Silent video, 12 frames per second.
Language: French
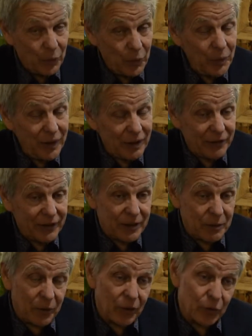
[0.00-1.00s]
Oui,
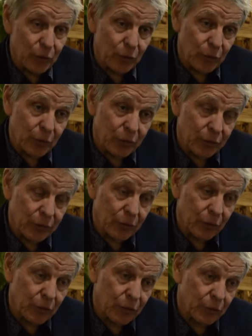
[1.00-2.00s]
effectivement, nous,
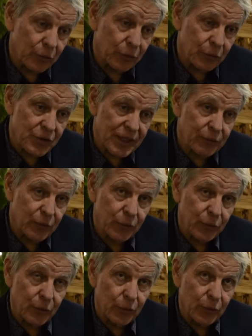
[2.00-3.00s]
donc, euh, nous
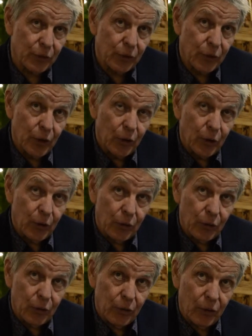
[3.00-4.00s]
avons une,
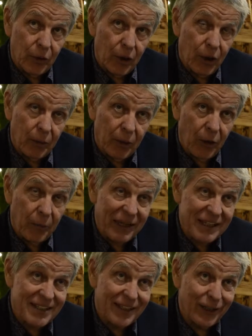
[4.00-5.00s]
euh, un,
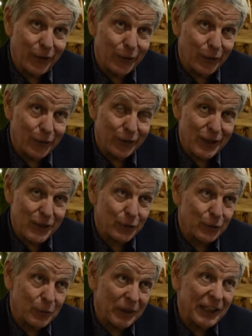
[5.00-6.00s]
passé, euh,
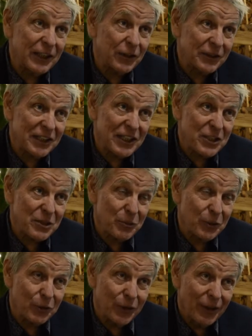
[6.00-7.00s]
disons, de
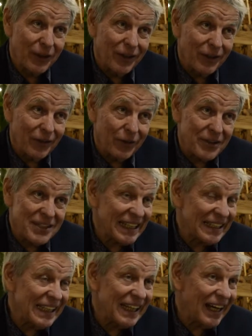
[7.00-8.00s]
militantisme euh,
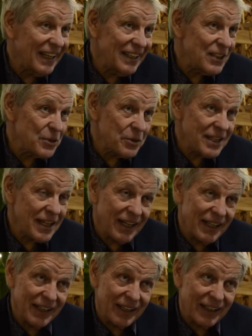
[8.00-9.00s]
syndical et
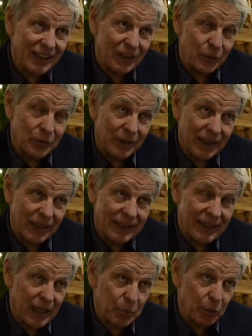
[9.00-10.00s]
social, et donc il
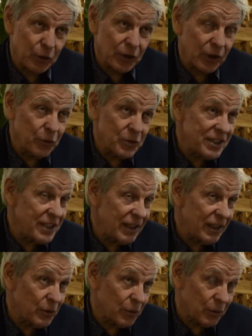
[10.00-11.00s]
était important
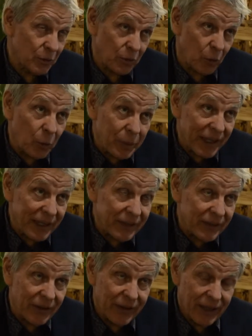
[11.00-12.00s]
aussi qu'on
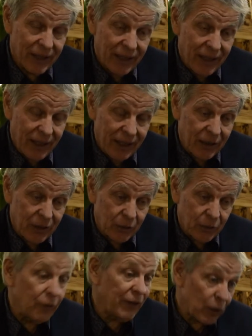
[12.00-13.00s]
comprenne et
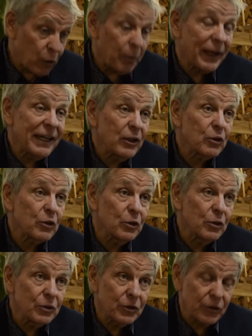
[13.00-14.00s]
enfin qu'on prenne en
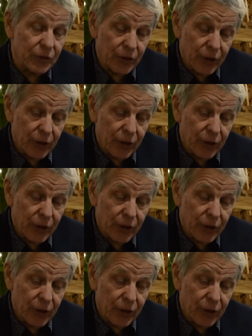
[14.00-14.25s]
compte